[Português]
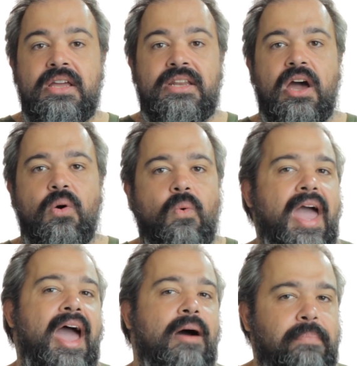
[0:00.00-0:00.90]
não
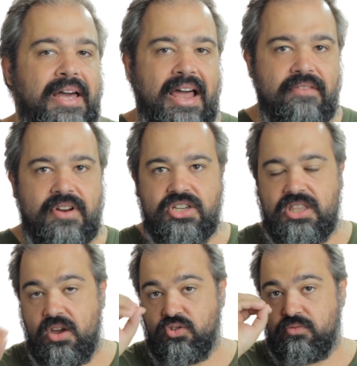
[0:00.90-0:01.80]
é a palavra de
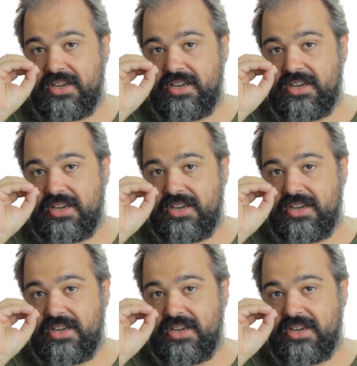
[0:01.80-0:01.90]
Deus,